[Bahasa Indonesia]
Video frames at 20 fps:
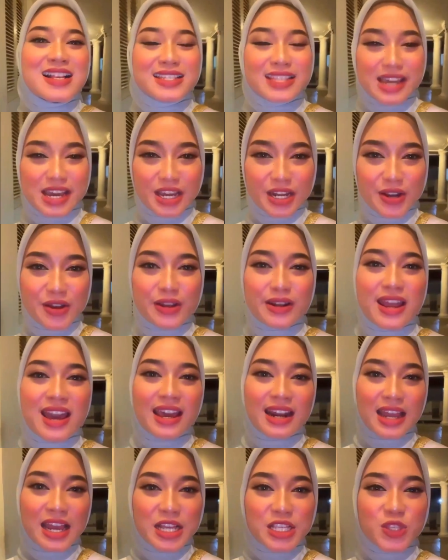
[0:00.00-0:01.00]
Saya Nong
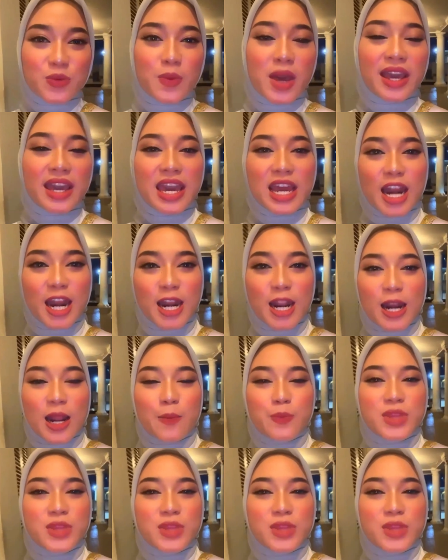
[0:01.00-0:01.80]
Dara sebagai runner-up